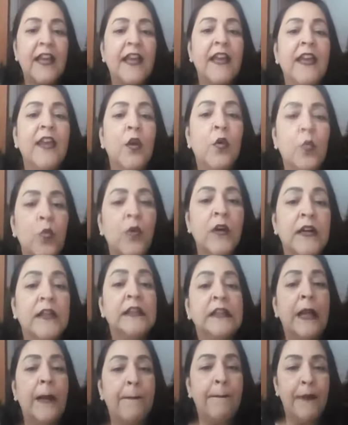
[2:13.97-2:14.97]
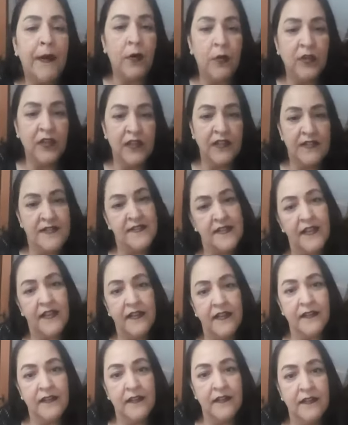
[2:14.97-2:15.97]
Eu, Ana Paula
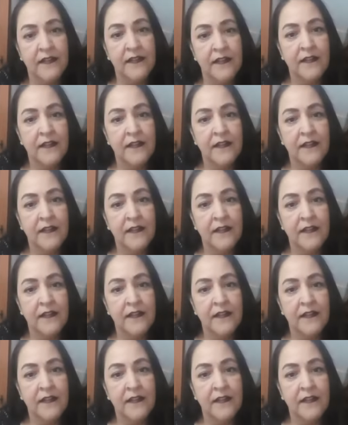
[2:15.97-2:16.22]
Lacerda,